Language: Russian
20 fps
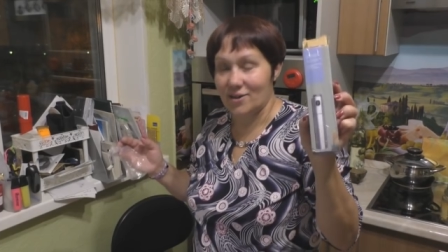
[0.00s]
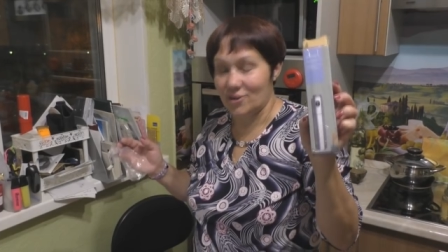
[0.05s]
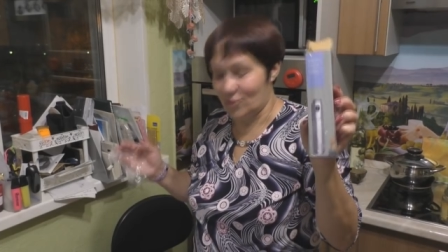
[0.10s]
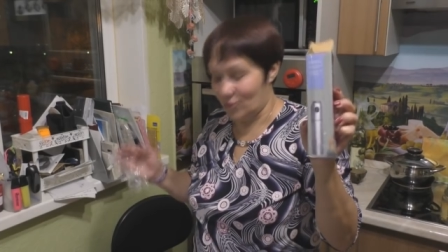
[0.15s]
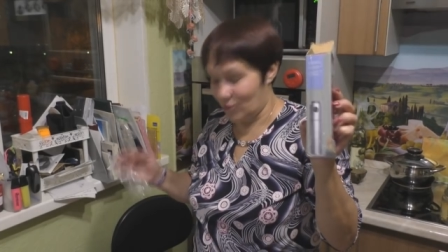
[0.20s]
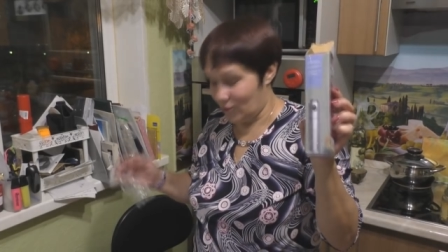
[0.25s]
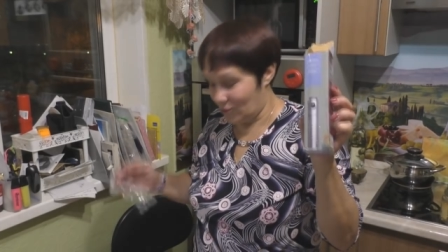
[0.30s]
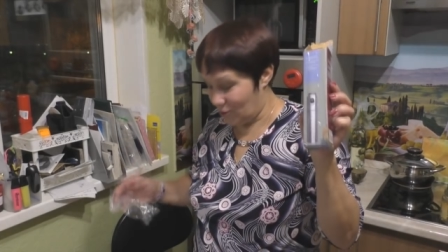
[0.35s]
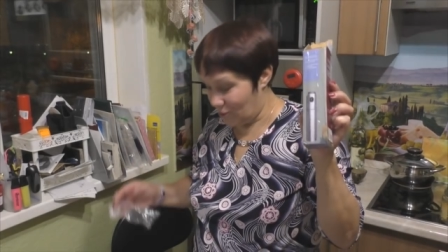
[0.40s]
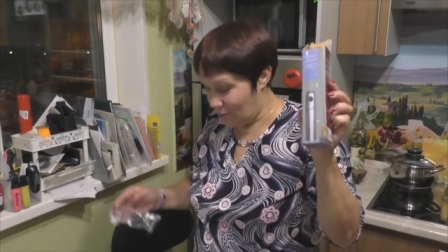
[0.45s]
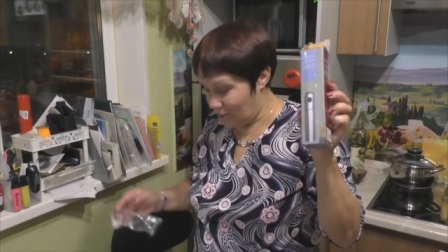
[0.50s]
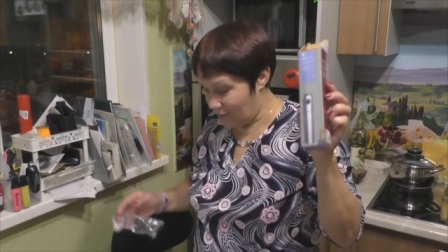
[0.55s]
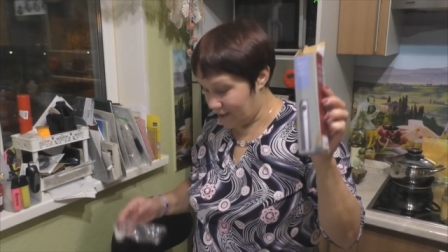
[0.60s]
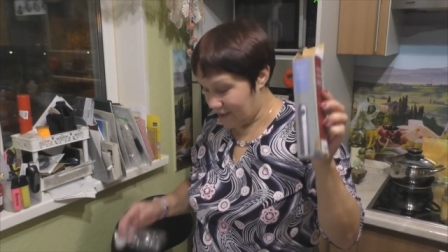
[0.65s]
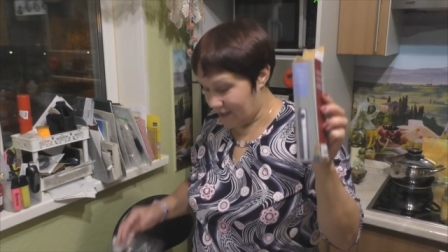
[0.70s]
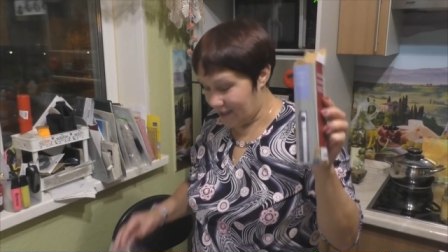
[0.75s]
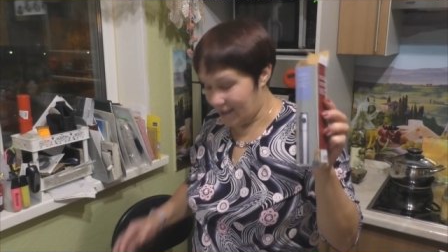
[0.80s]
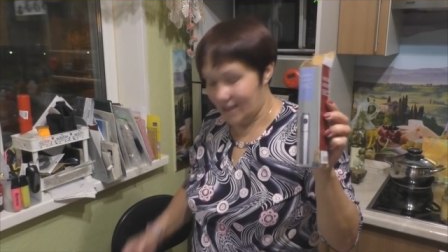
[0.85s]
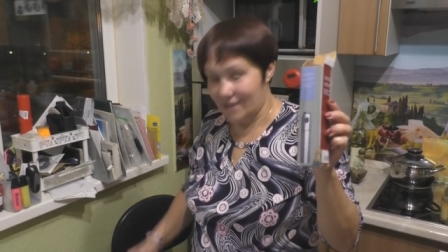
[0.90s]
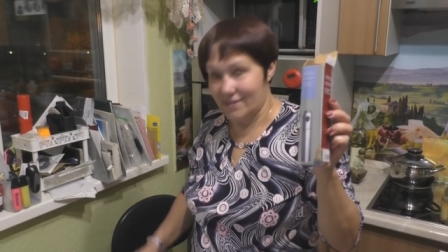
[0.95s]
кто
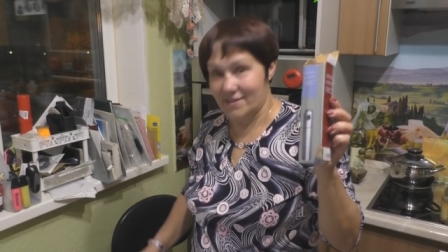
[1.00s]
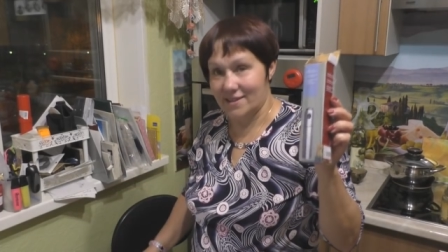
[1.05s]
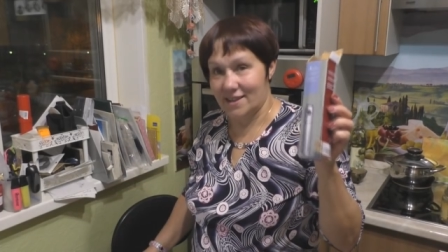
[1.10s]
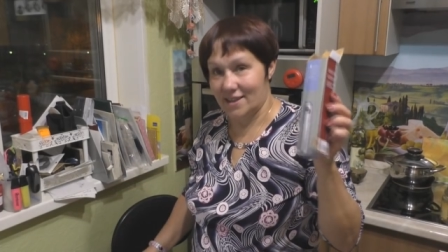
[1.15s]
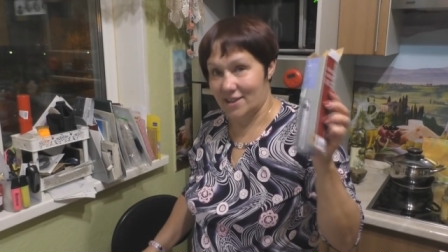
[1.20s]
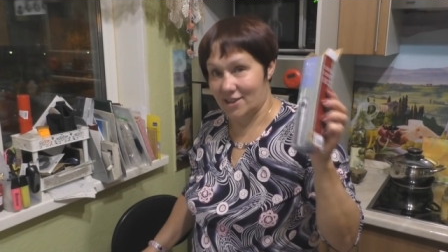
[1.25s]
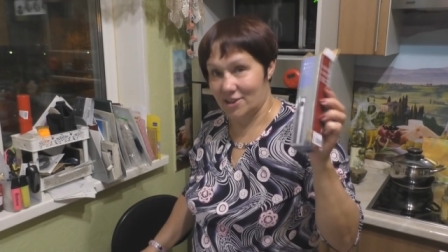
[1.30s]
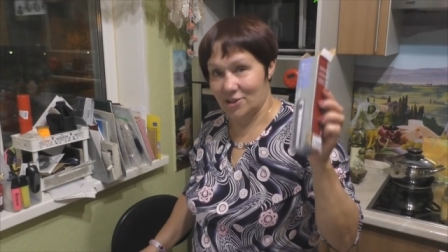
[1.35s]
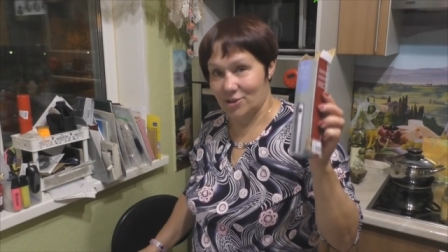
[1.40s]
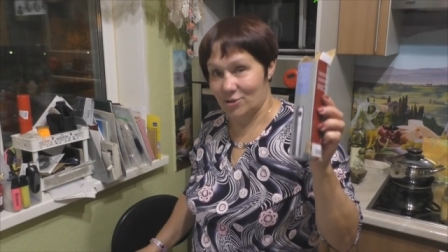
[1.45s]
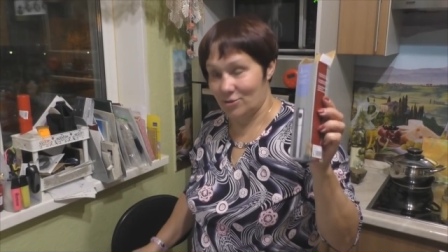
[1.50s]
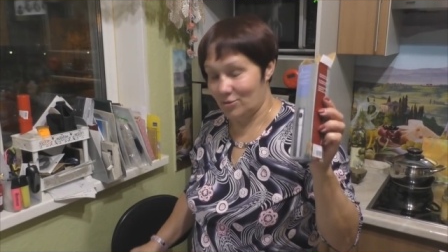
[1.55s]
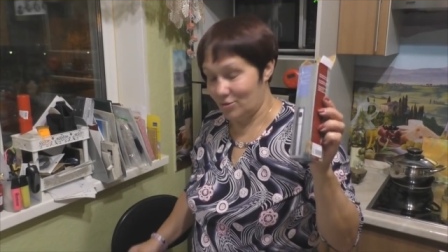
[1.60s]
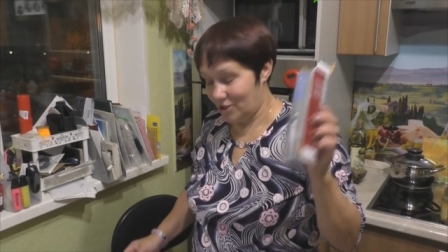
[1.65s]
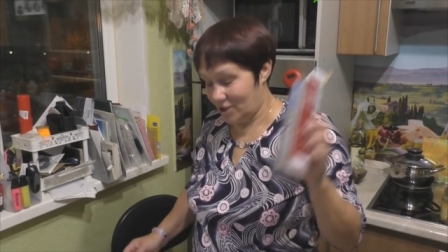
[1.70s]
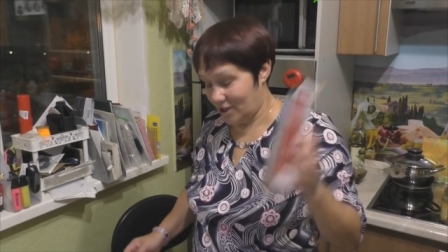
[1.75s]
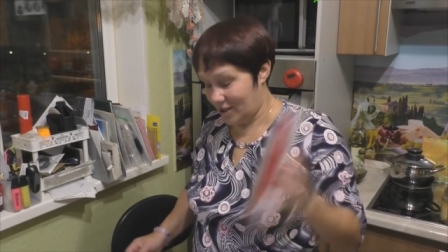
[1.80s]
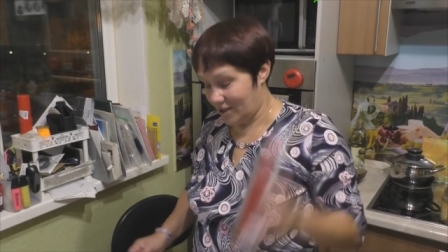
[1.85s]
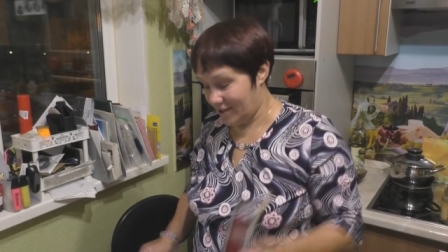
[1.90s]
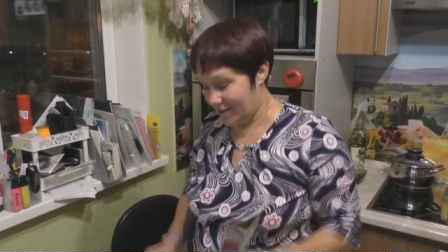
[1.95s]
любят такие всякие
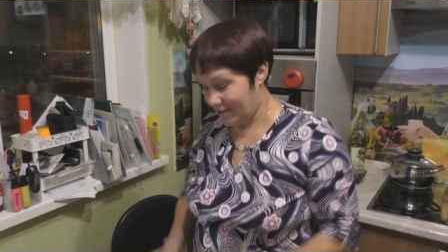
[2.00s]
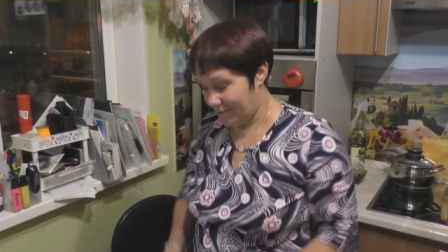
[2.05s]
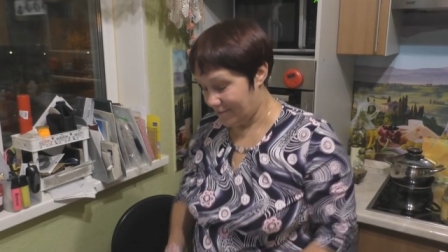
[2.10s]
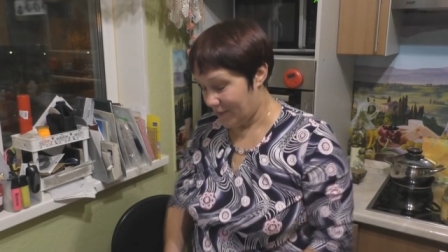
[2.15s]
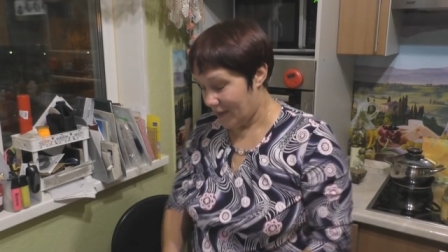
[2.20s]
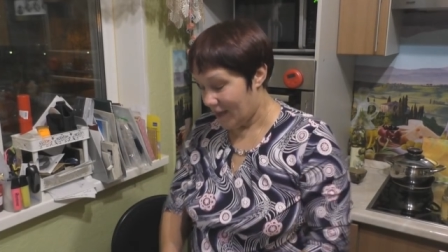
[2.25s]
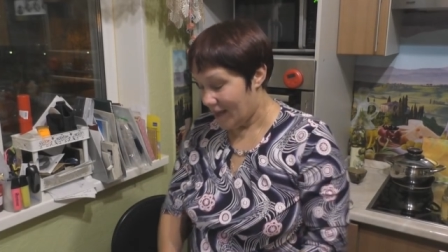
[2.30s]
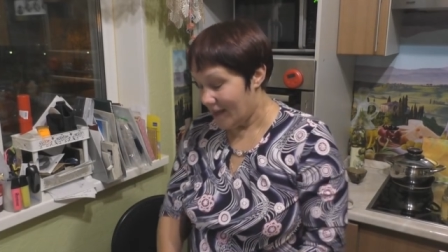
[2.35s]
штучки. Это.